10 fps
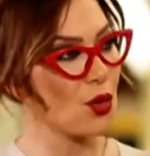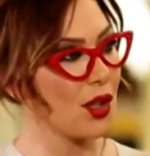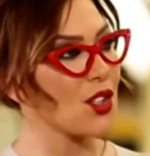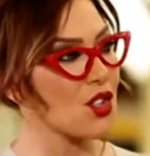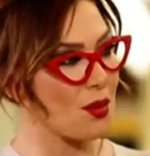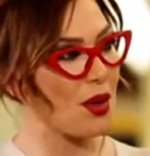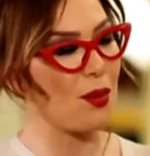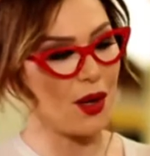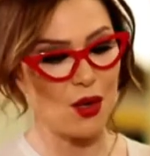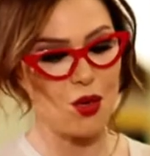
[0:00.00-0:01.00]
وروح للشباب
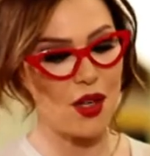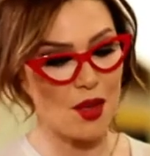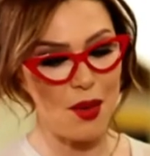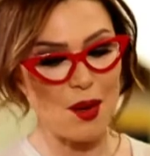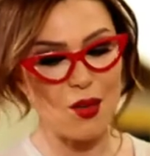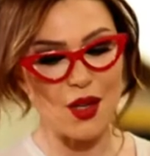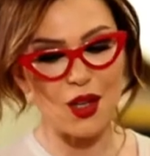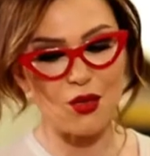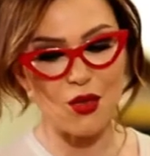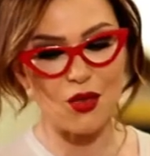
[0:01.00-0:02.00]
حلو انا بحبهم
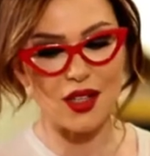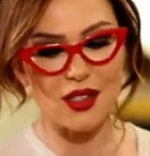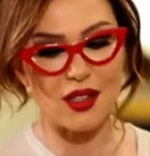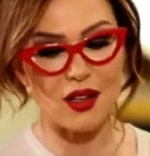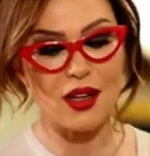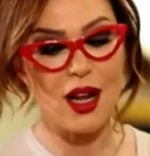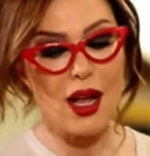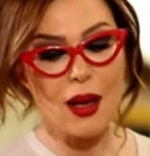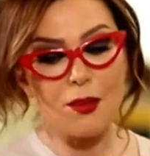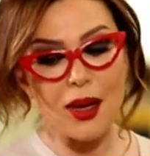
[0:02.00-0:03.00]
الكفوف القصار
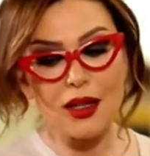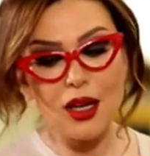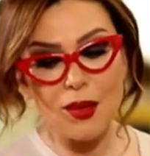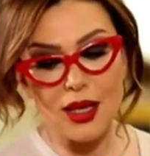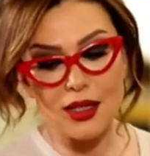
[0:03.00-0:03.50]
بينما